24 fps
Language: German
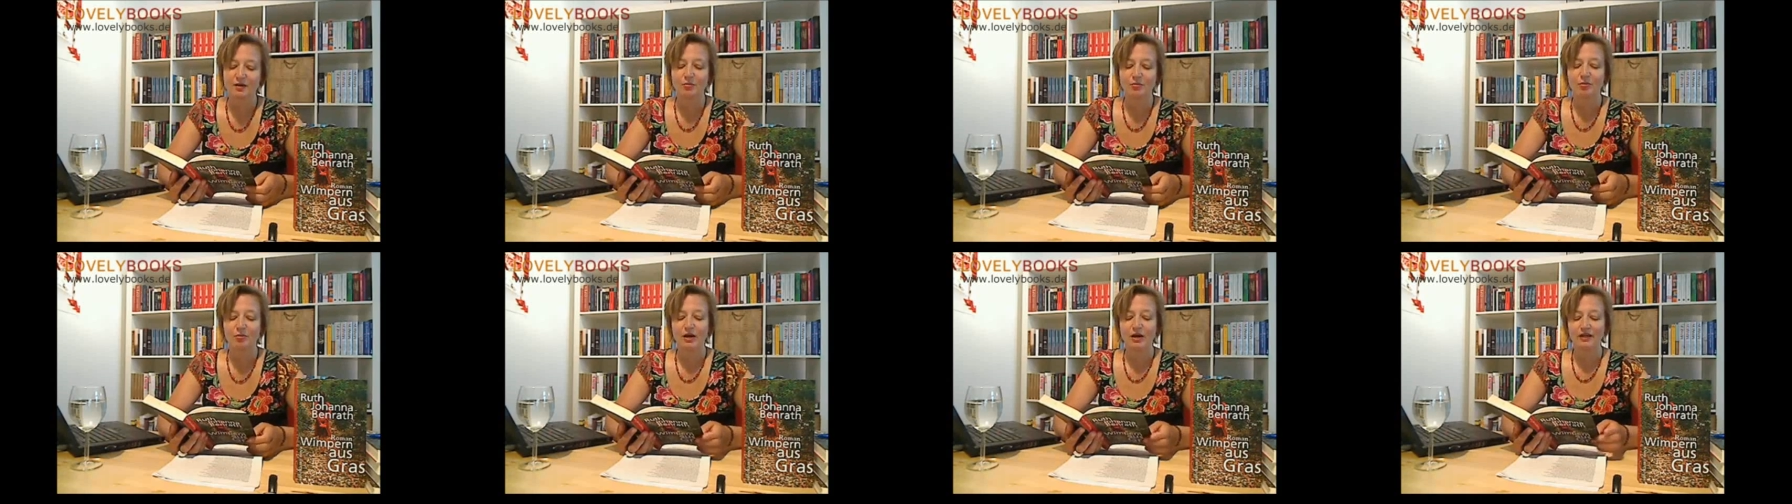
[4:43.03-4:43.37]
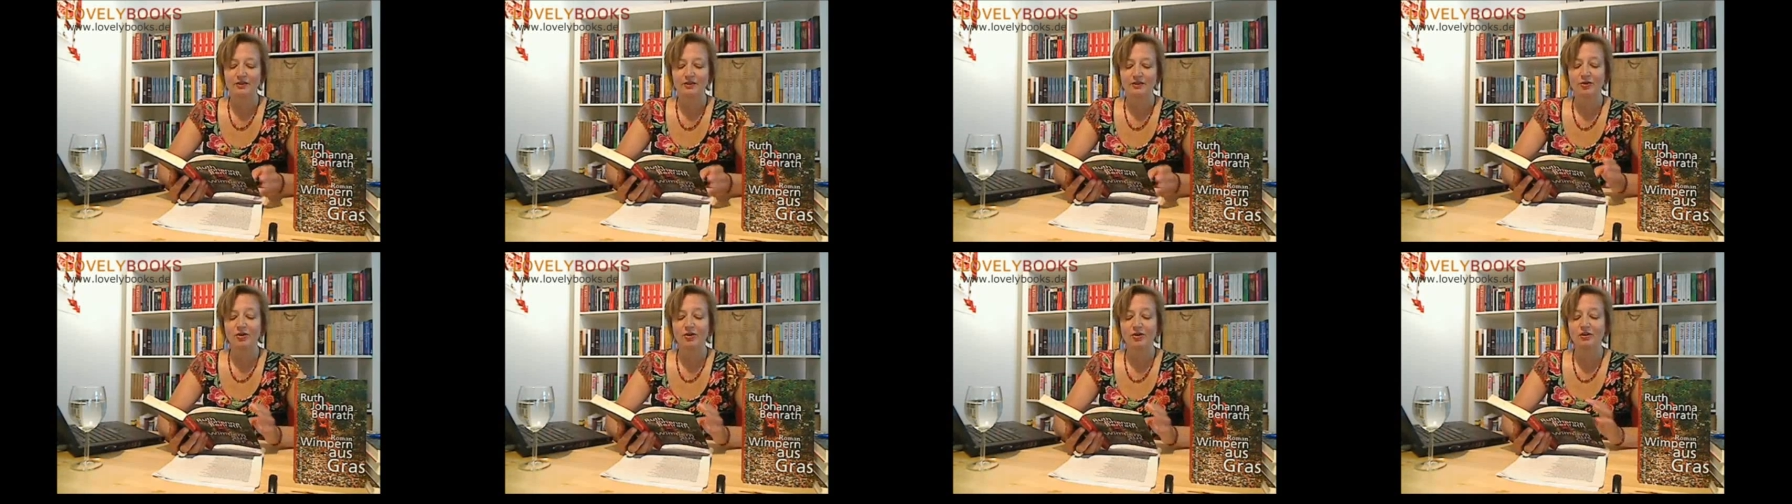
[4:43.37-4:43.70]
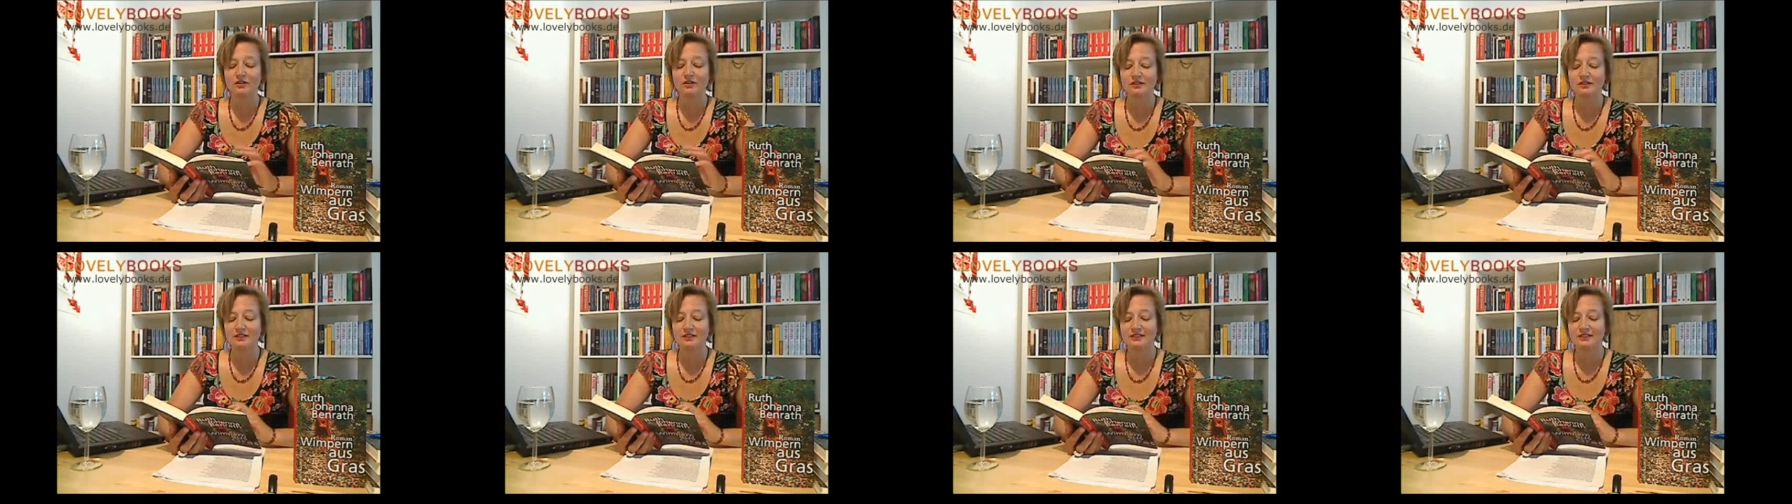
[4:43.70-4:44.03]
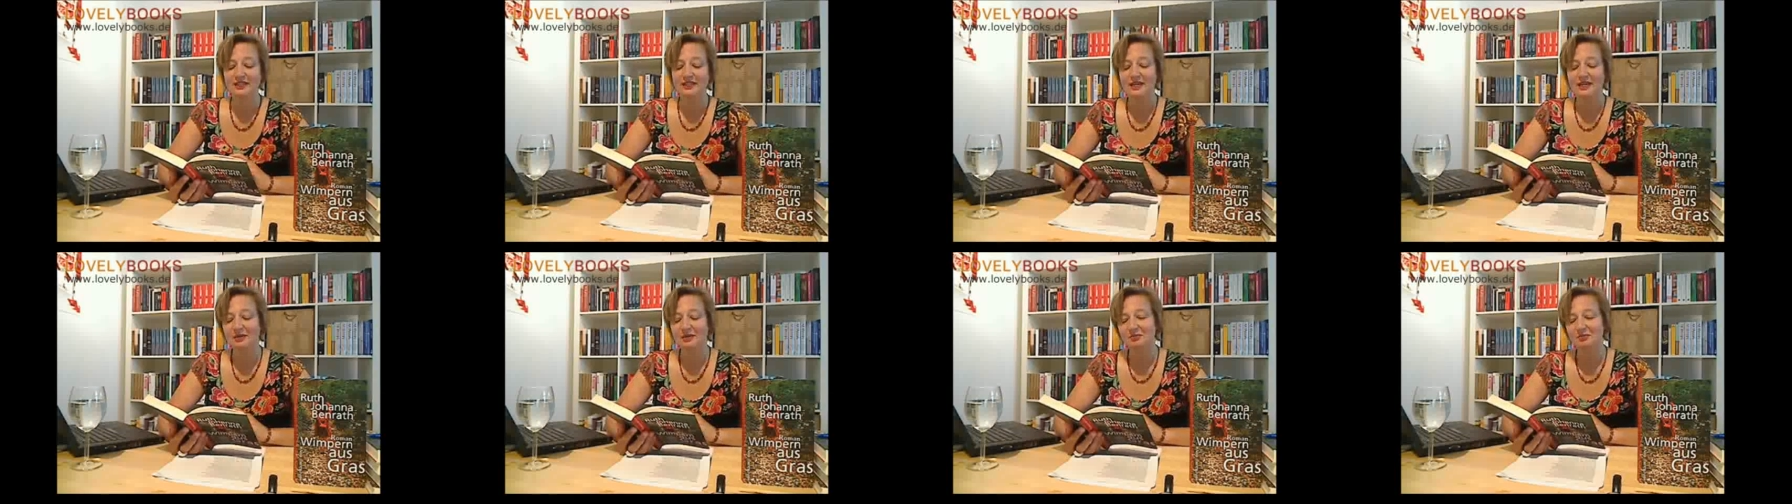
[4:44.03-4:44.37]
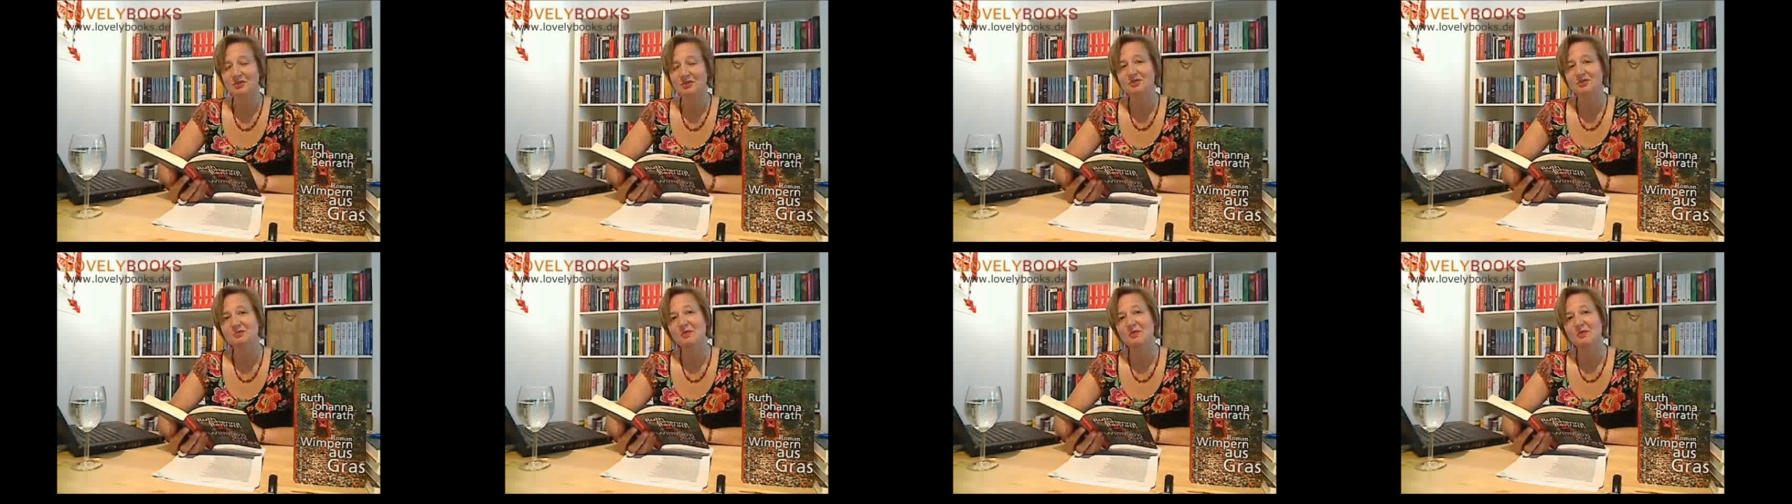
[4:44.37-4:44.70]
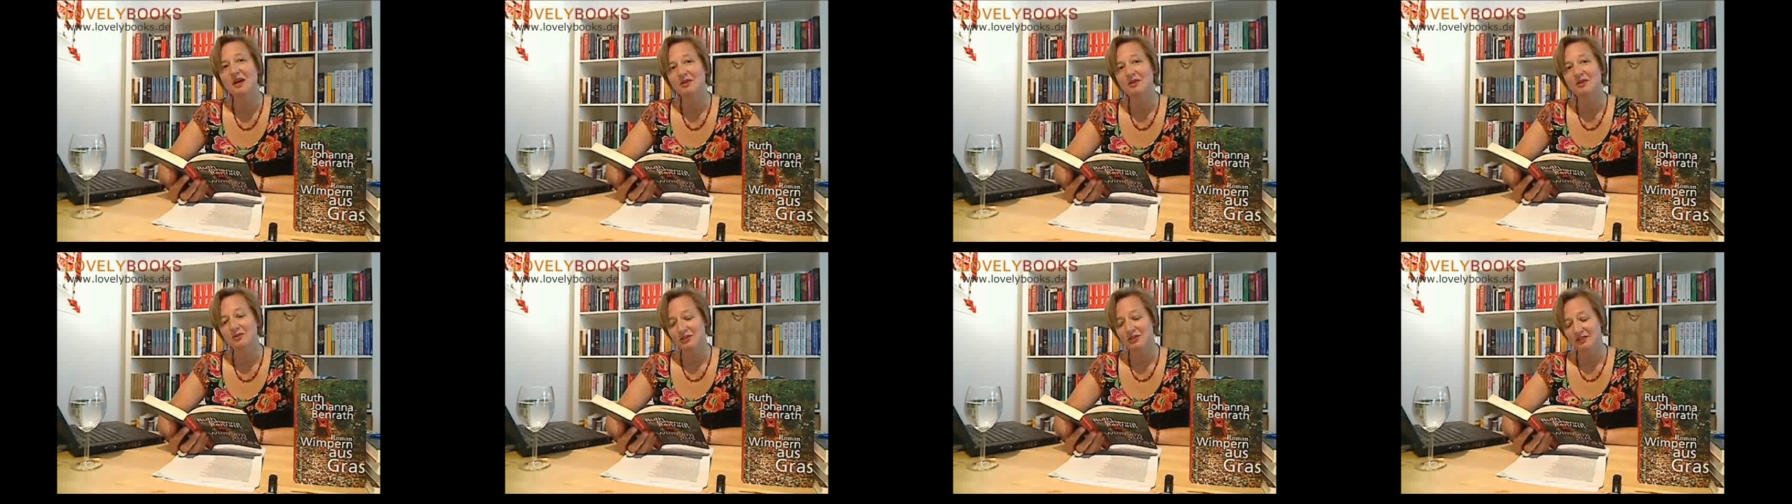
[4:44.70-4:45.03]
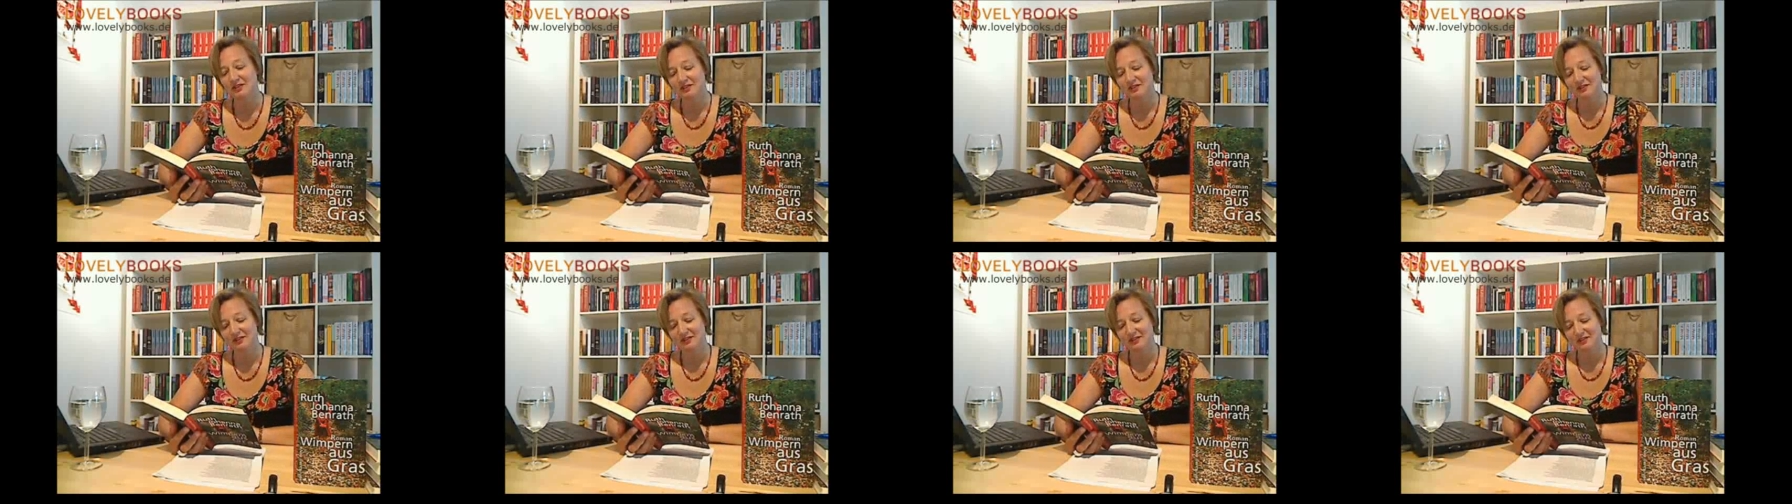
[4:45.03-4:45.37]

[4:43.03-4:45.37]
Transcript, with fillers: My doll's name is Mary.